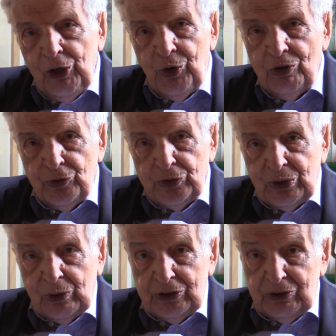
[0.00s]
che ho
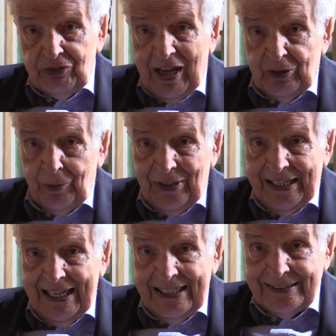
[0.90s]
avuto da questo fatto,
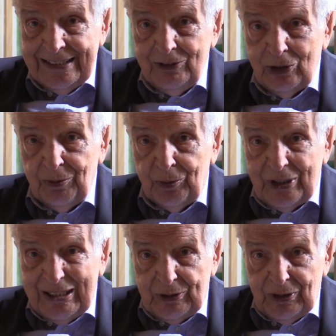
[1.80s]
perché essendo
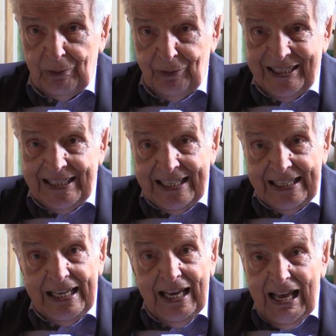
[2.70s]
deputato del PD